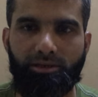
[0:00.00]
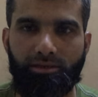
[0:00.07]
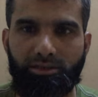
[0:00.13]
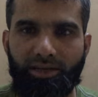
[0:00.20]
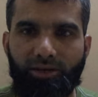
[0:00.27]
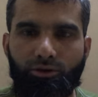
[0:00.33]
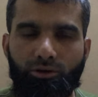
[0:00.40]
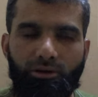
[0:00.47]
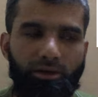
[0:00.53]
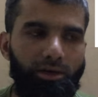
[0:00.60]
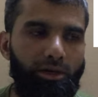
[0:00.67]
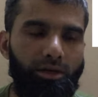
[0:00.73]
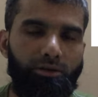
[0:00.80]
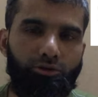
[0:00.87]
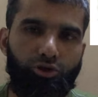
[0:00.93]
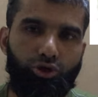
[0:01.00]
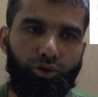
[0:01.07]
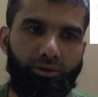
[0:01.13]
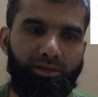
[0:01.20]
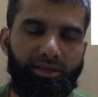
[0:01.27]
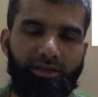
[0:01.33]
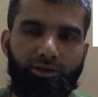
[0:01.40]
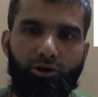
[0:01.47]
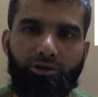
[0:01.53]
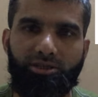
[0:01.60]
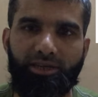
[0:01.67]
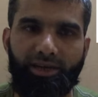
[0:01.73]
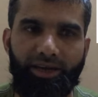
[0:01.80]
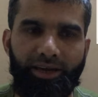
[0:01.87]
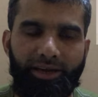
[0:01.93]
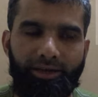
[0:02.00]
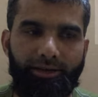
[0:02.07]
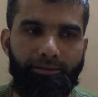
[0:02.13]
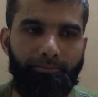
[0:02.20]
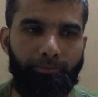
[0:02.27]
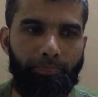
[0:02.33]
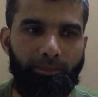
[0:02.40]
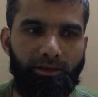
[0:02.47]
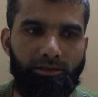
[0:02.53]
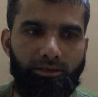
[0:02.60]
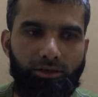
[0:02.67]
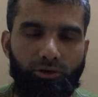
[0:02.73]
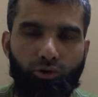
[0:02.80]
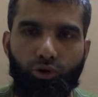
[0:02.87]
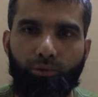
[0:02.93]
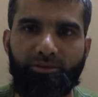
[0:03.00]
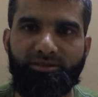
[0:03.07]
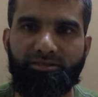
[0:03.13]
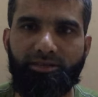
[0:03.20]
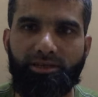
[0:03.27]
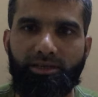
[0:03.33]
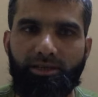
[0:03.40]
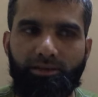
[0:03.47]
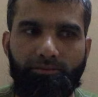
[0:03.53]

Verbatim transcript: যাই হোক তো সত্যিটি হচ্ছে এই যে ওবিসিটি